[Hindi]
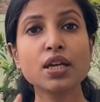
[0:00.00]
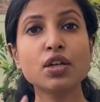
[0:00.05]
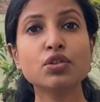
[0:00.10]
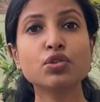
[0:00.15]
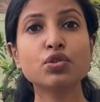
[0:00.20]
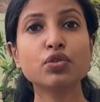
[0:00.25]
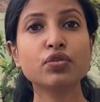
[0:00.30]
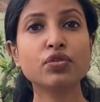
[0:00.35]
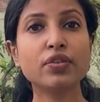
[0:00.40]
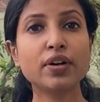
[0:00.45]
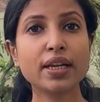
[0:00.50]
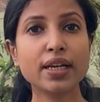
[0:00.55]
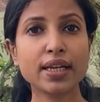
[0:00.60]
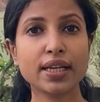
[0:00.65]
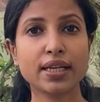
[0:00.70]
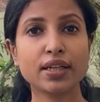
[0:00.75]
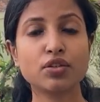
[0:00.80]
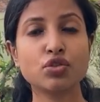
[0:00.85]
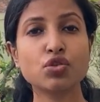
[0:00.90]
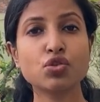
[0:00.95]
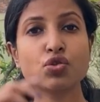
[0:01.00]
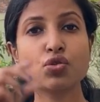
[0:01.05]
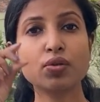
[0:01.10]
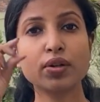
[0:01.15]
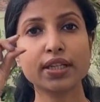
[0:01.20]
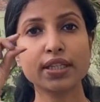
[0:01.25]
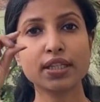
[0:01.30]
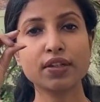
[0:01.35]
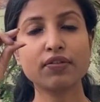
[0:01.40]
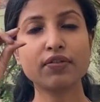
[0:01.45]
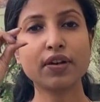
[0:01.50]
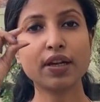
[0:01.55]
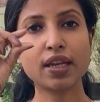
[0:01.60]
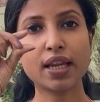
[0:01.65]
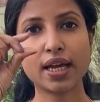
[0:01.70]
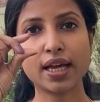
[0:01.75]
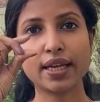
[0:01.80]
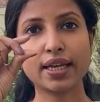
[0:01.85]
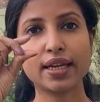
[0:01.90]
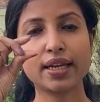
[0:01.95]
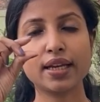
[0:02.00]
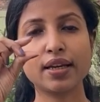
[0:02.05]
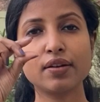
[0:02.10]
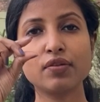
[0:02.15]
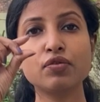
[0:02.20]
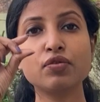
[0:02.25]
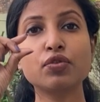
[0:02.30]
जो फल हैं जो छोटे से फल आए हैं